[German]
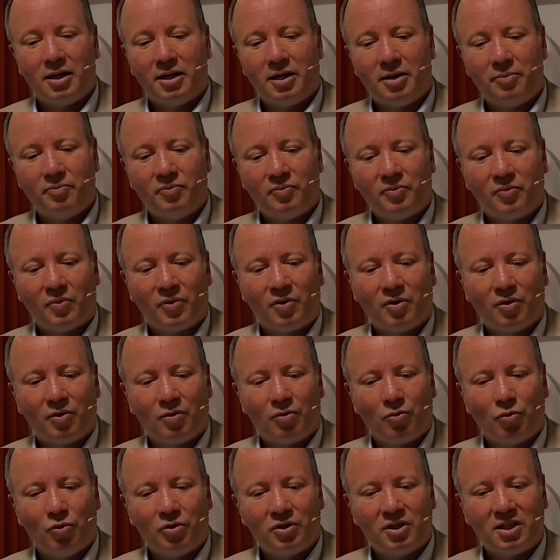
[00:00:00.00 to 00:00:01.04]
Ähm,
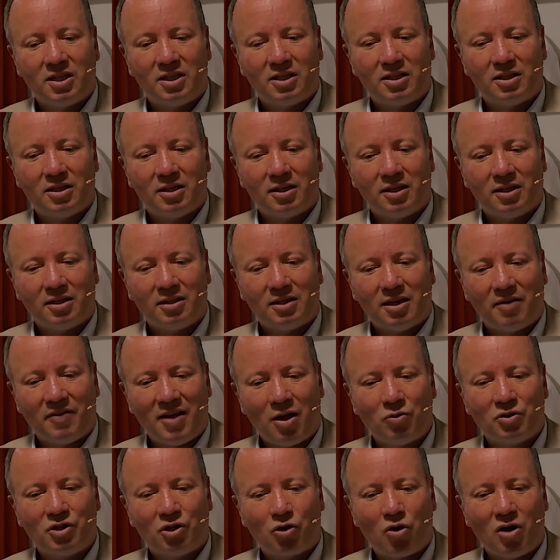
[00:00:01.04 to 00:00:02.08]
und äh, der
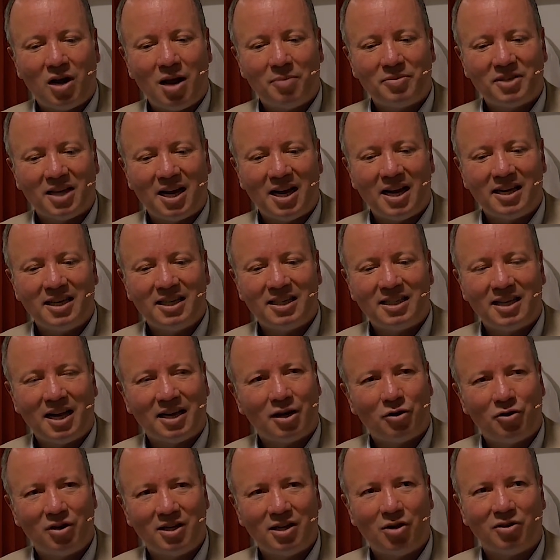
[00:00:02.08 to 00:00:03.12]
Währungskollaps allerdings hat
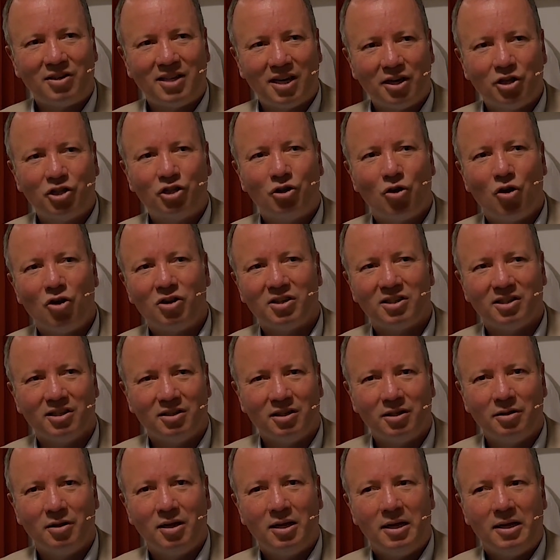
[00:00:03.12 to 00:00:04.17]
natürlich auch seine Chancen.
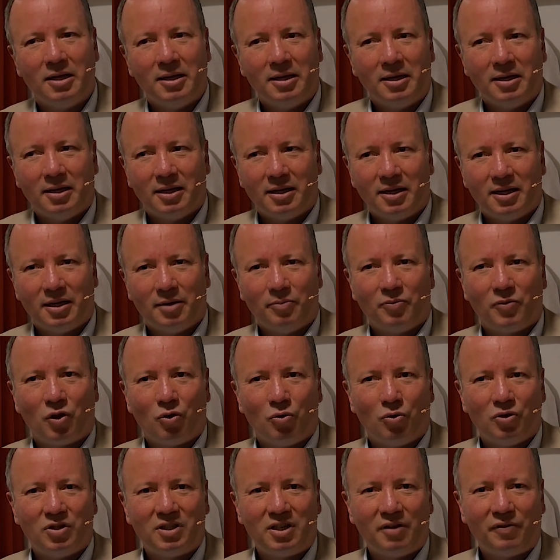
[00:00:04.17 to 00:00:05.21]
Ne? Ähm,
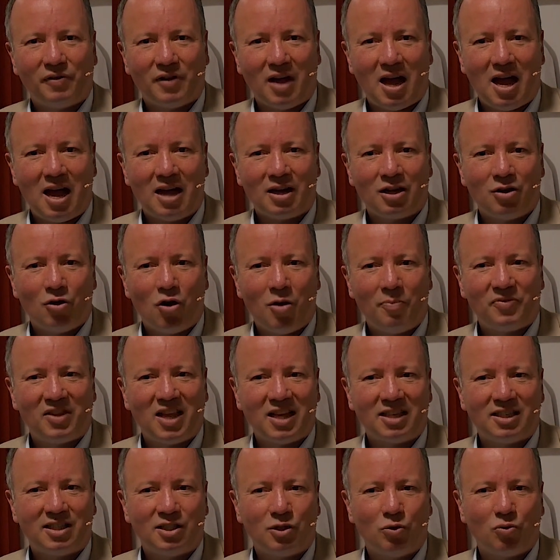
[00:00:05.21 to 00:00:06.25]
und die Frage, ob
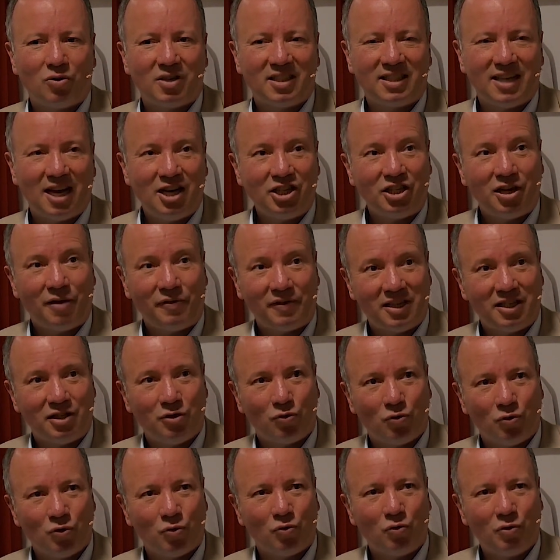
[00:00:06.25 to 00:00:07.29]
das zu
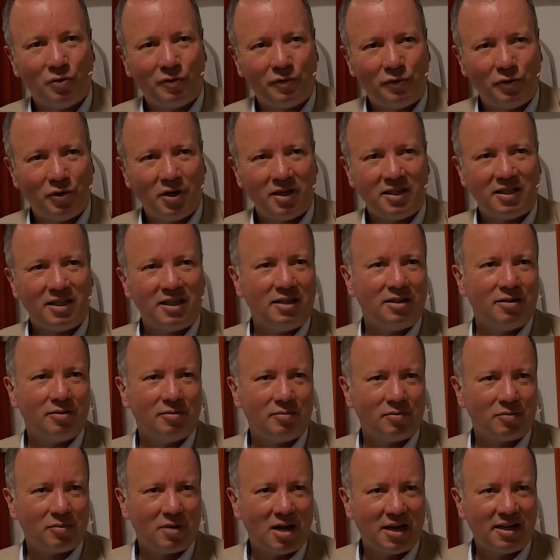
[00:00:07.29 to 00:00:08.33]
gesellschaftlichen Unruhen führt, die
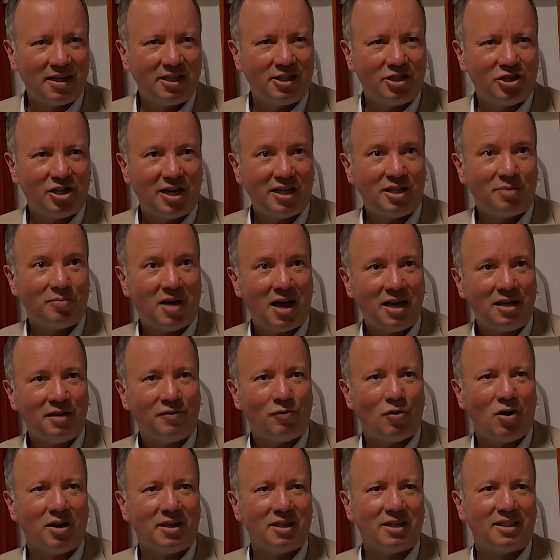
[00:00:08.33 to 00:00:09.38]
kann ich schlecht
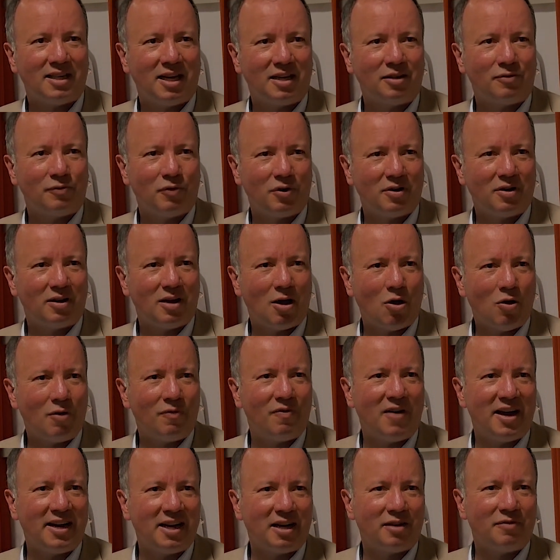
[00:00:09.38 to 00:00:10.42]
beantworten. Es hängt von
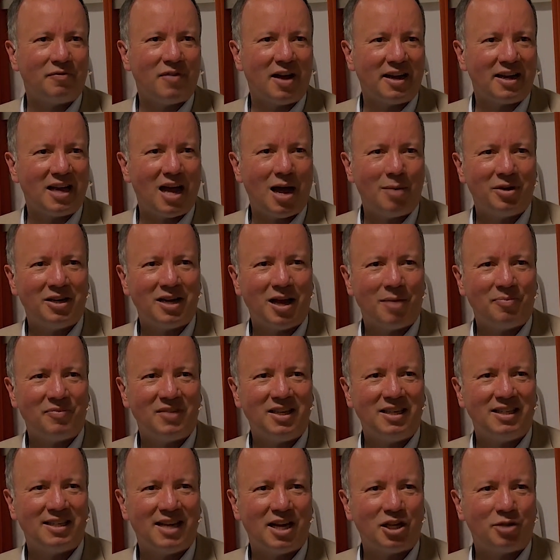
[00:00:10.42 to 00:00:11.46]
auch weiteren Variablen ab,
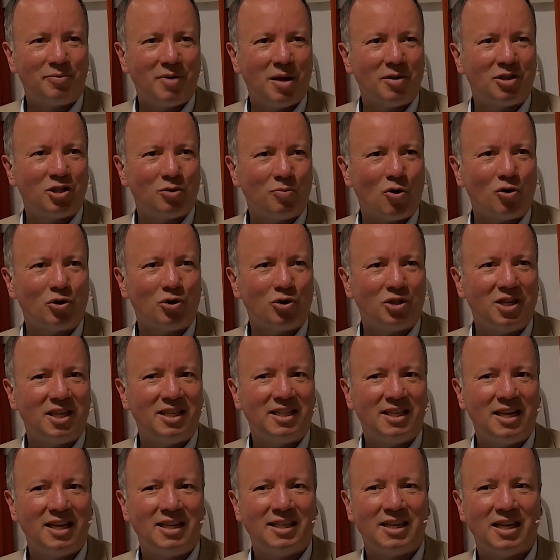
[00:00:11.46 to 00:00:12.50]
die sehr schwer zu
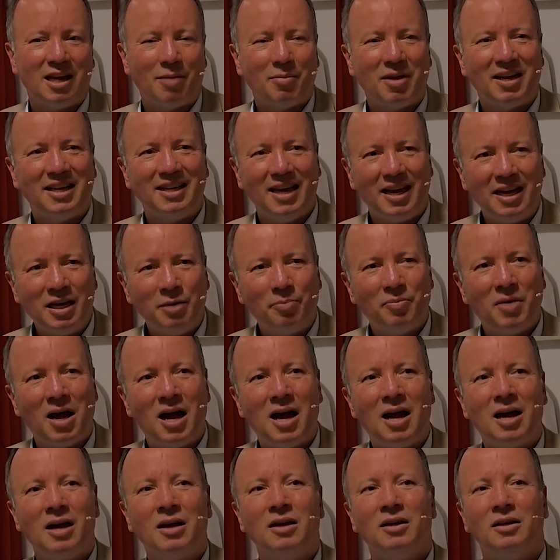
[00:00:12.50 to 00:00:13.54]
prognostizieren sind. Aber
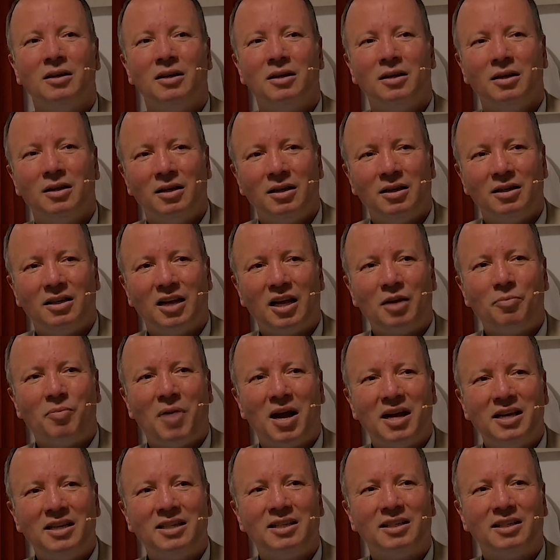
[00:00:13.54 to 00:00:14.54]
denkbar, denkbar